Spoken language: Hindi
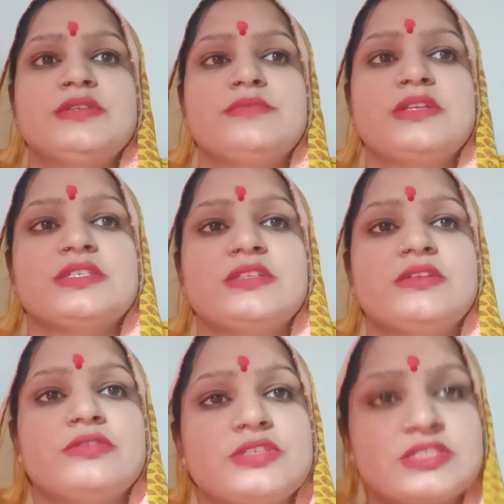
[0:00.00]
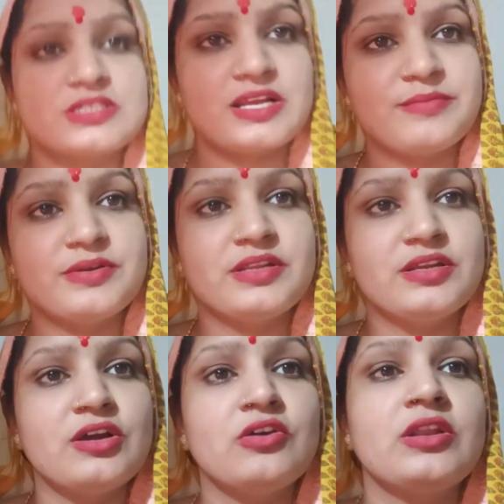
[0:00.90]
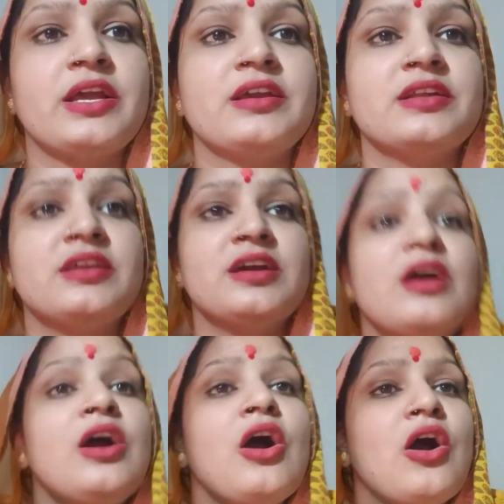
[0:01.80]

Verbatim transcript: प्लीज़ मेरे चैनल को सब्सक्राइब करिएगा और लाइक करिएगा